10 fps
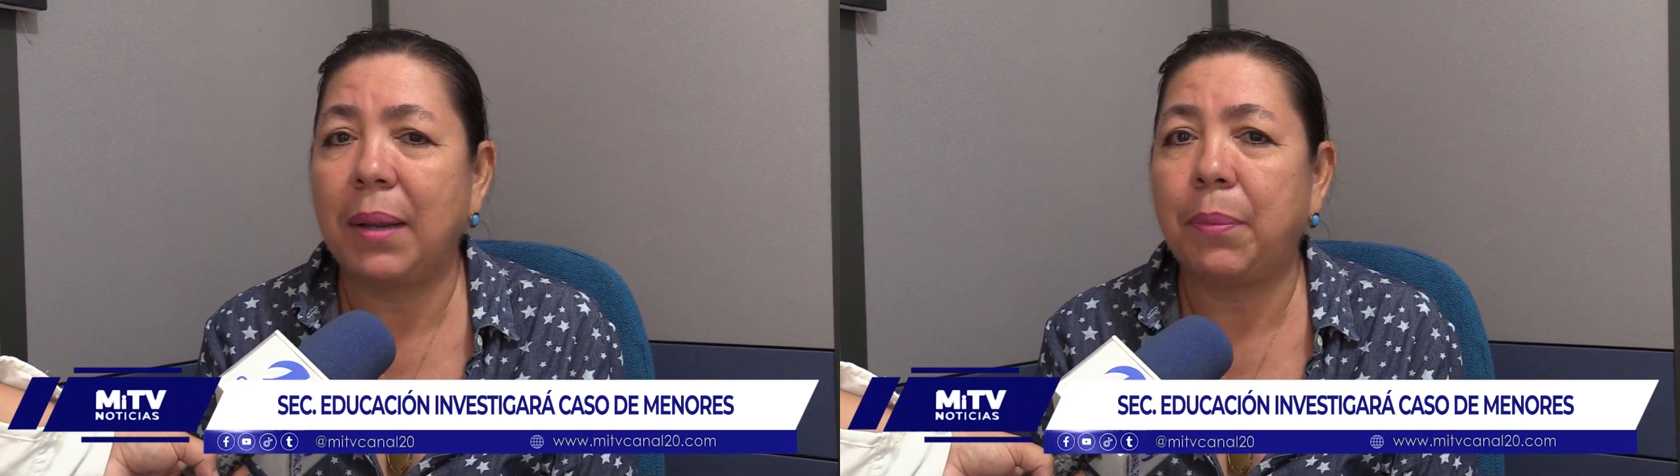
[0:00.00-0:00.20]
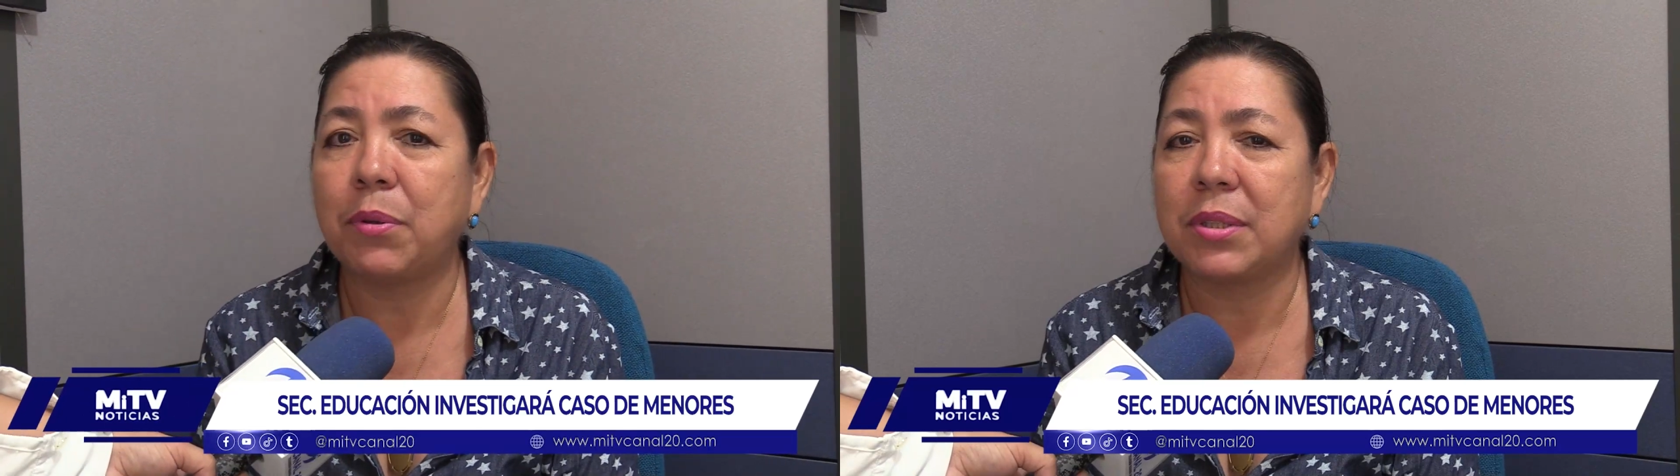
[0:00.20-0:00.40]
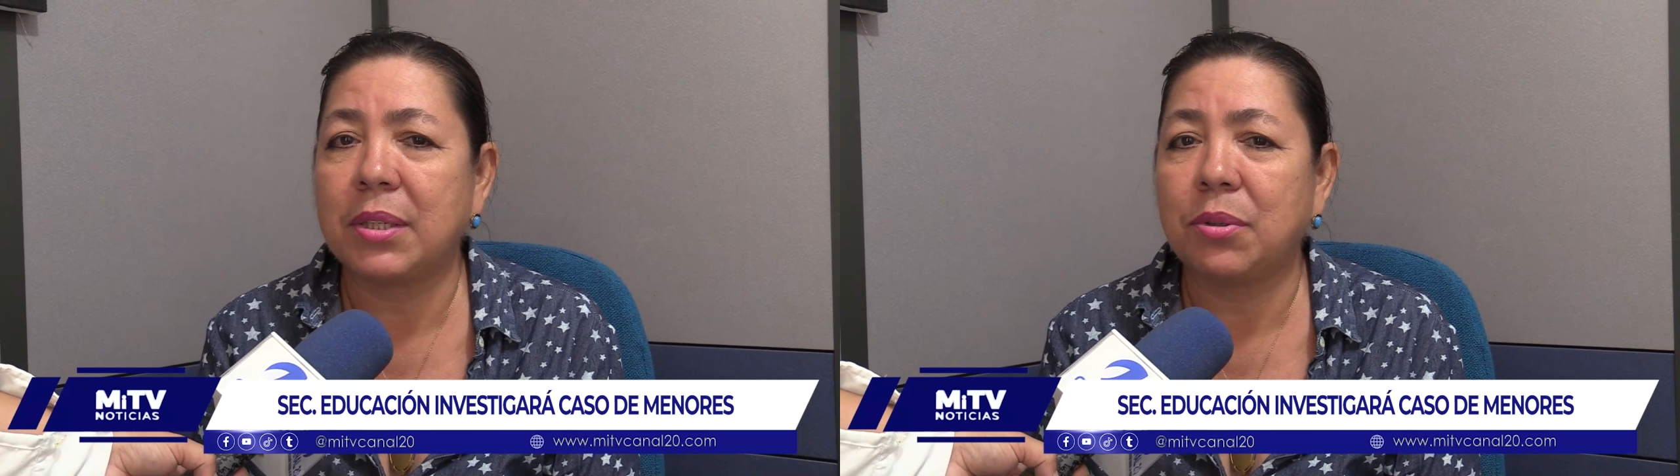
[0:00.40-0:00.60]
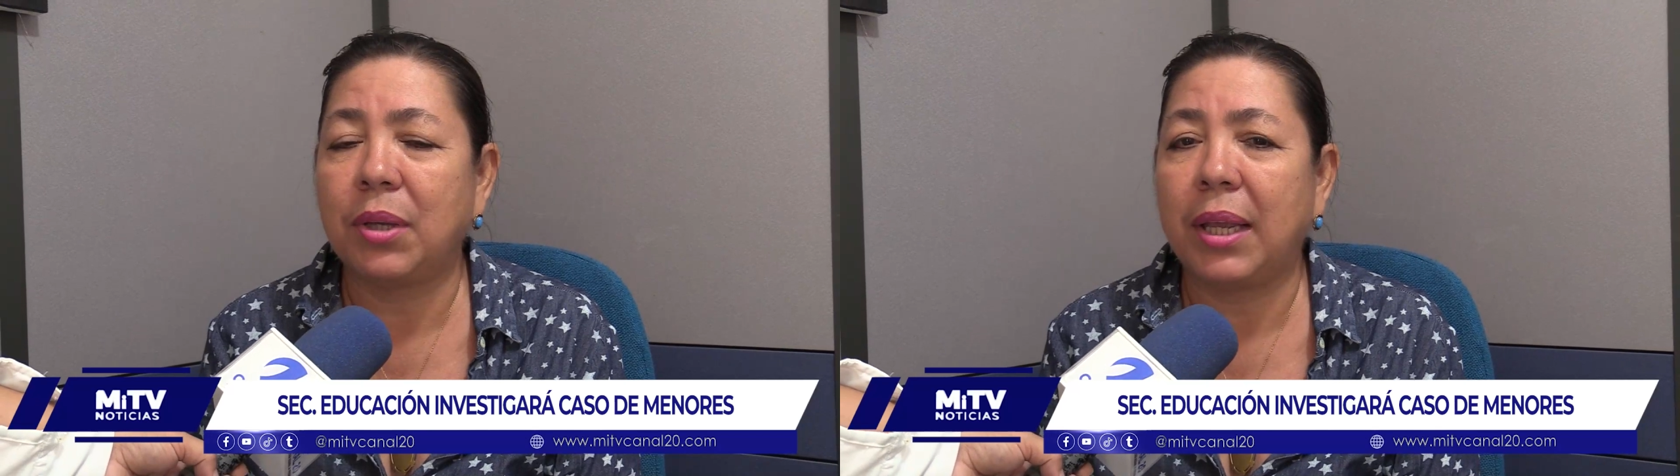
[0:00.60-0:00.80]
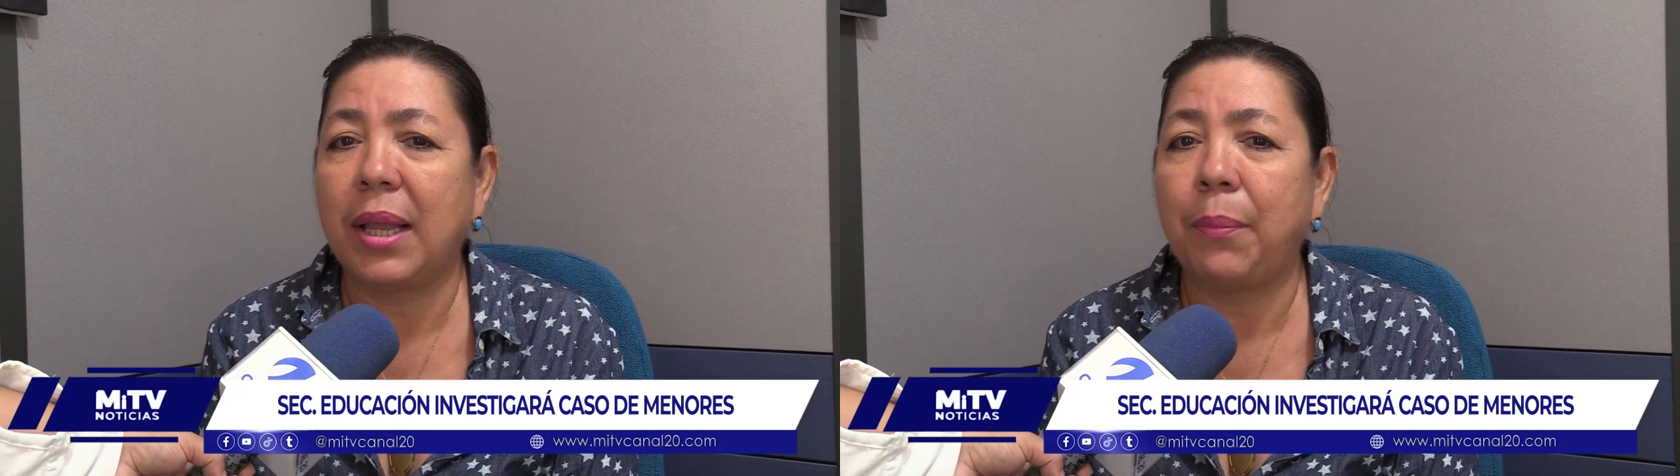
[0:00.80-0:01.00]
el proceso
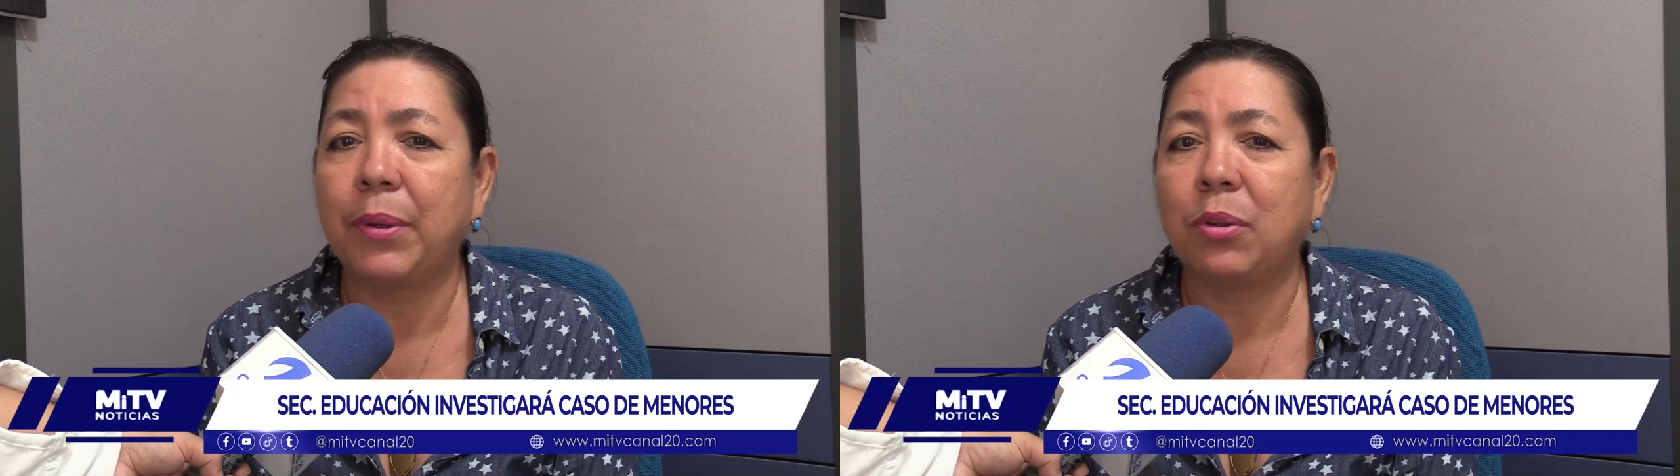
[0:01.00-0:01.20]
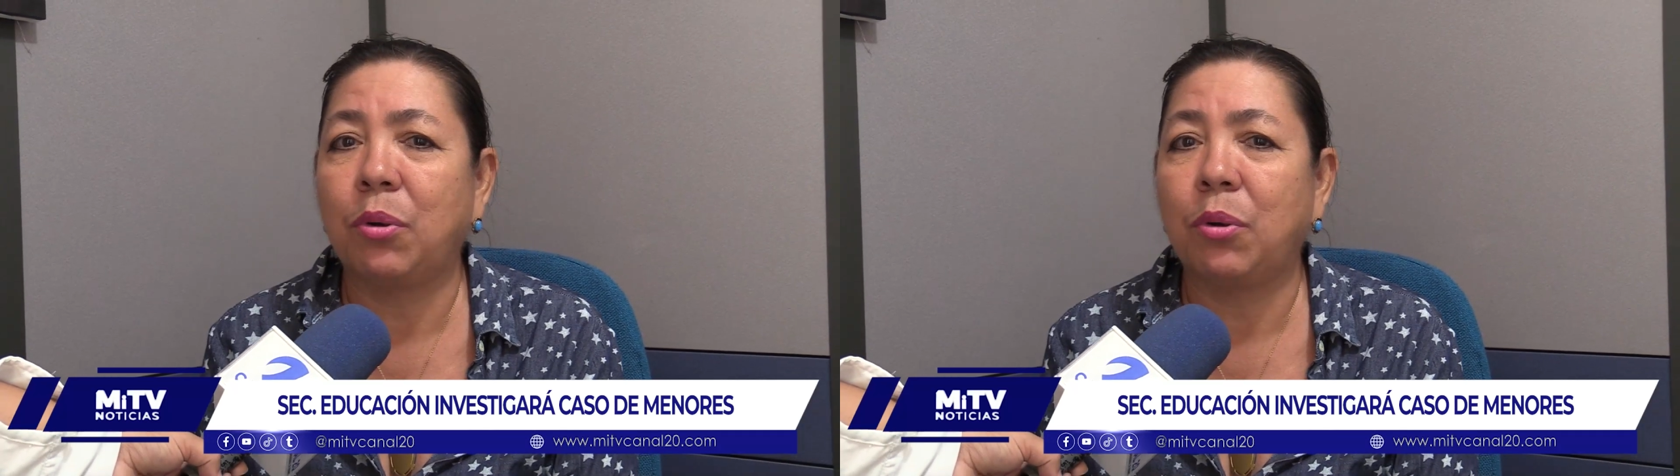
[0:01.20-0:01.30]
de que ya pues